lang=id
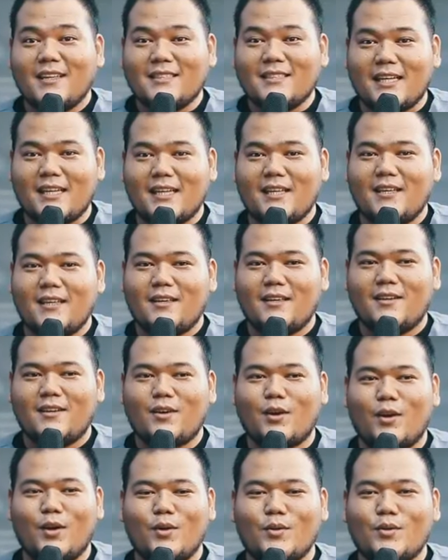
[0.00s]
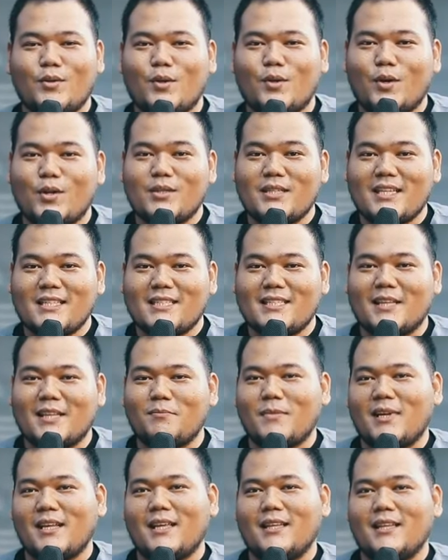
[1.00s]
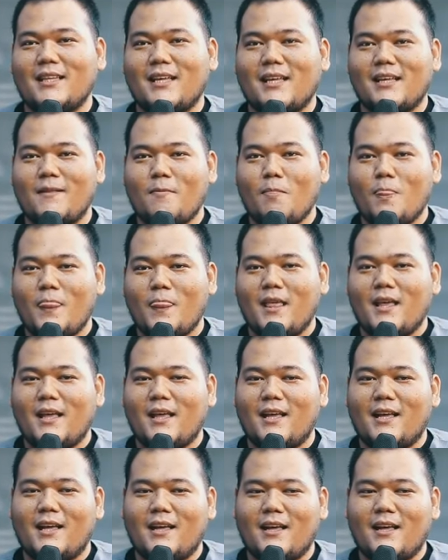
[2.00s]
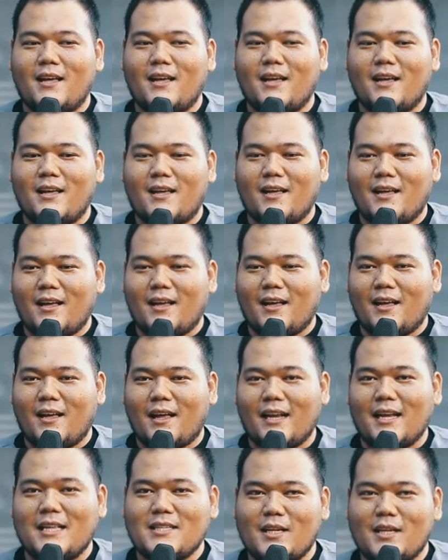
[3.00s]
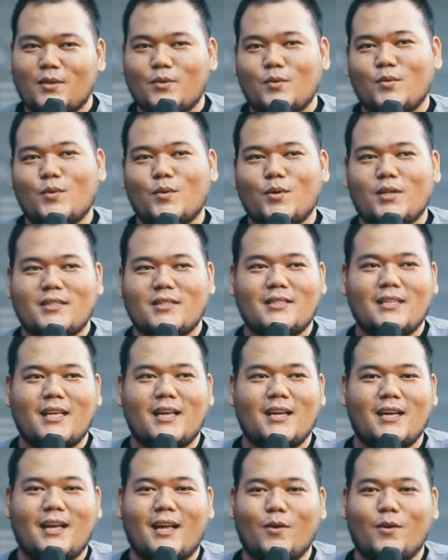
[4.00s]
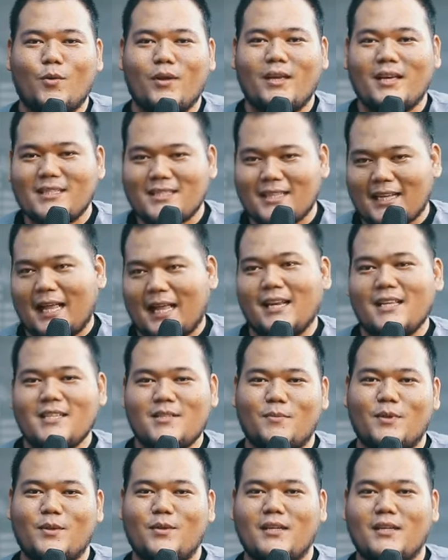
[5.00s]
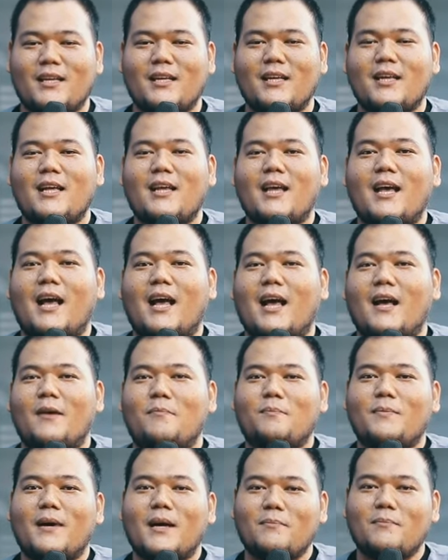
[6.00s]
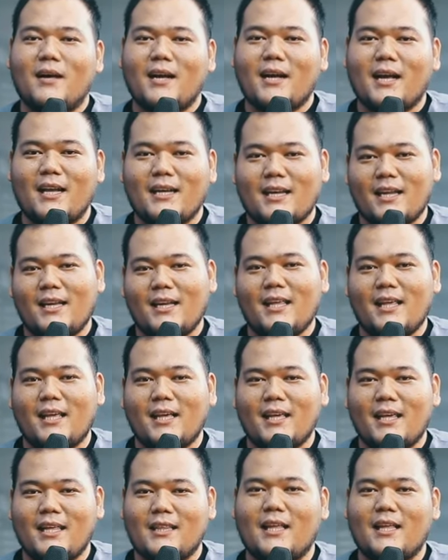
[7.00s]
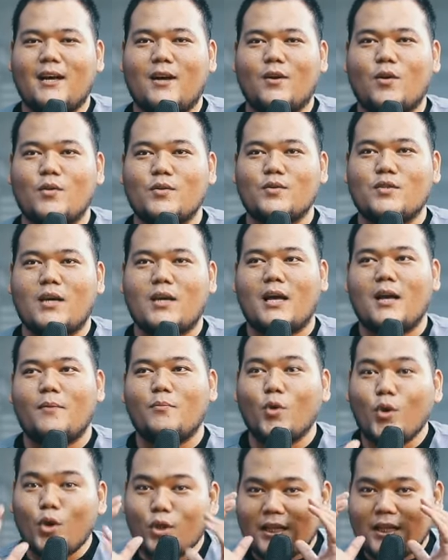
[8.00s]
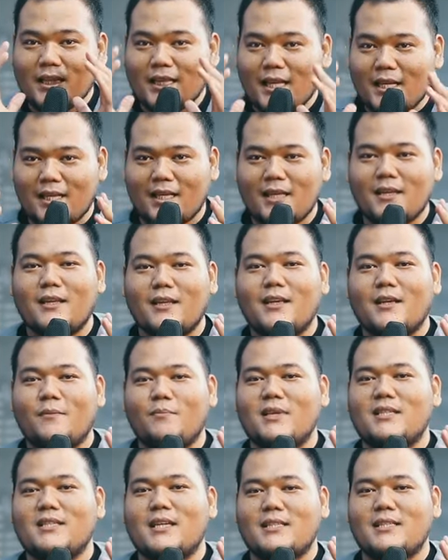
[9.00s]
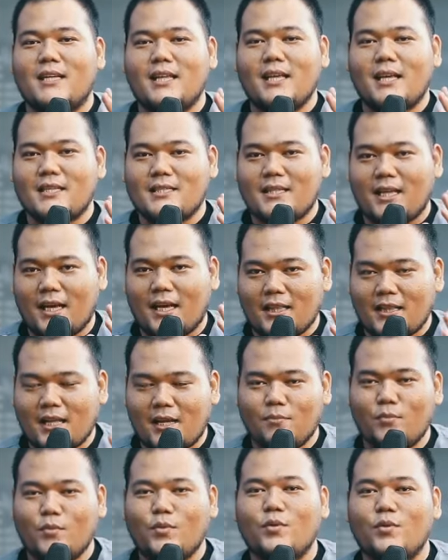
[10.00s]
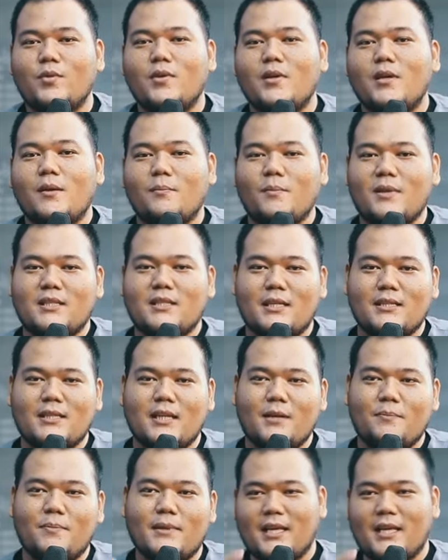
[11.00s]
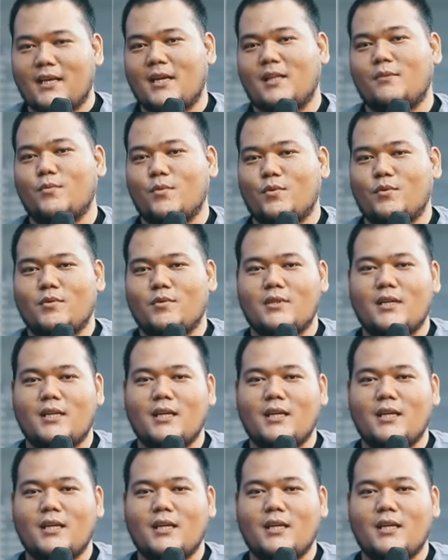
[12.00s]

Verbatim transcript: Jadi kalau untuk closing statement kita, uh, ada satu quotes yang aku ingat sekali sebetulnya. Apa makanan yang kita kons uh, mulut kita nih bisa jadi kesehatanmu, bisa jadi penyakitmu.